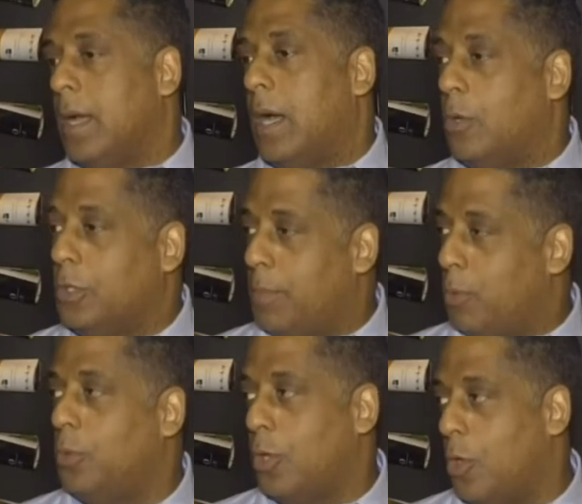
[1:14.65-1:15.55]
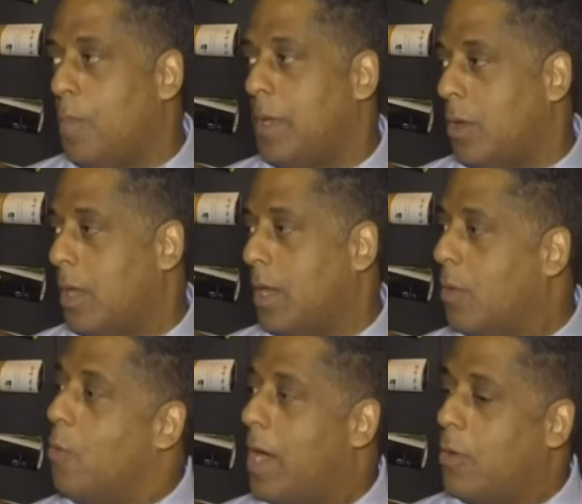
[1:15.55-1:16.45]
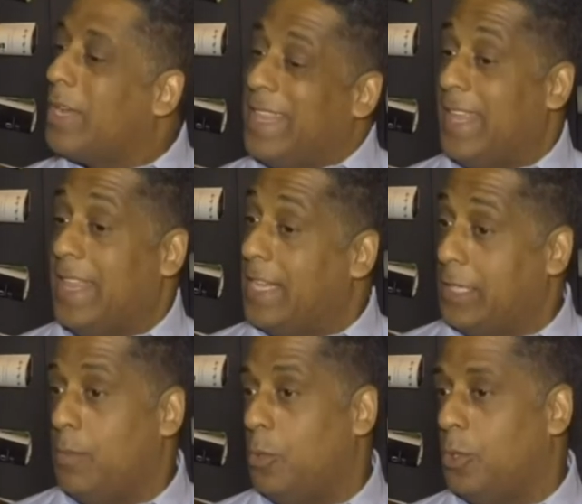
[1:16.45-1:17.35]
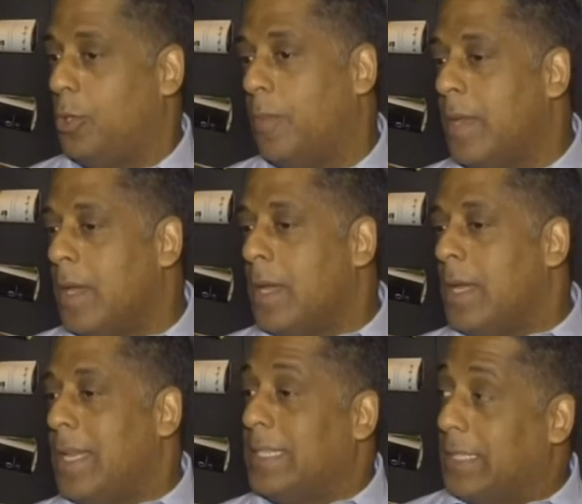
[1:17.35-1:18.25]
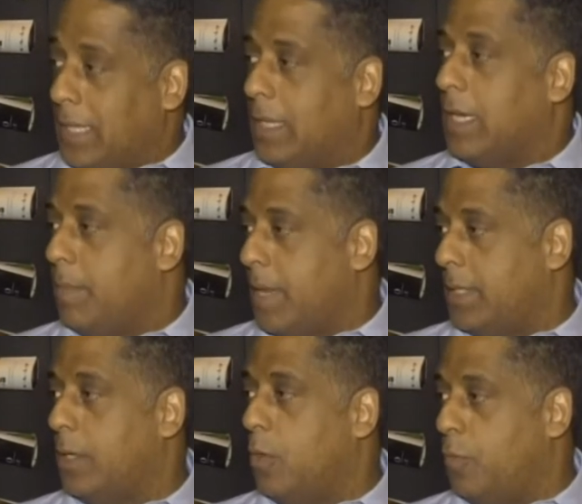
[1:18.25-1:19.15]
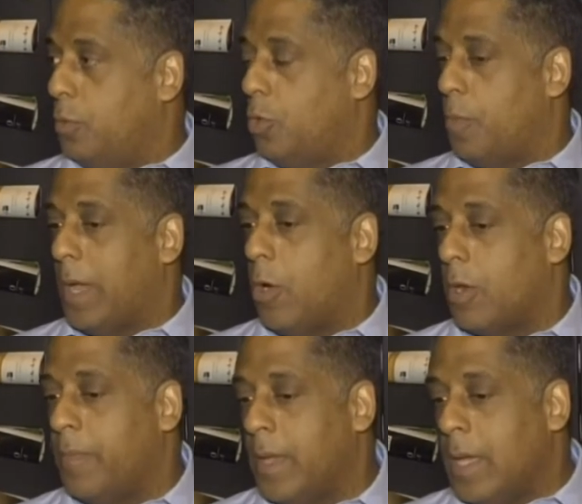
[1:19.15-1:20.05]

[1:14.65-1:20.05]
a 11.2 millones de cubanos que desde hace mucho necesitan y merecen un futuro mejor.